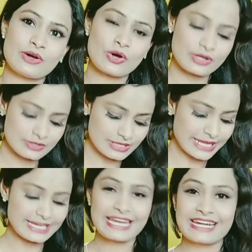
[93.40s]
और
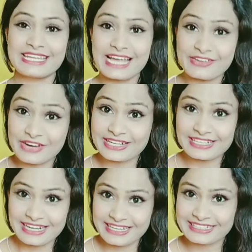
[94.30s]
नए नए डी आई वाई
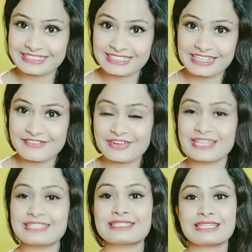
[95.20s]
ट्राई करते रहे
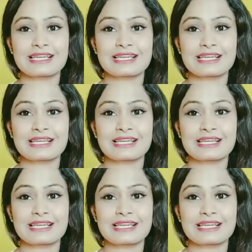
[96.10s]
फ्रेंड्स